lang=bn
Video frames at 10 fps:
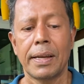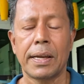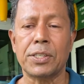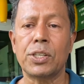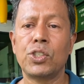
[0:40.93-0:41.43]

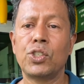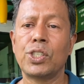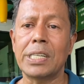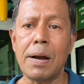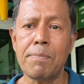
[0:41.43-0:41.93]
যে
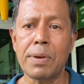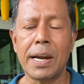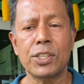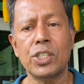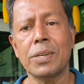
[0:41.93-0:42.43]
চামড়ার
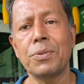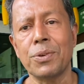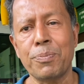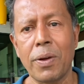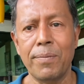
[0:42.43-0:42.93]
যে কোনো
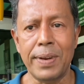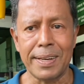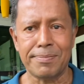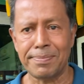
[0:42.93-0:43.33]
প্রবলেম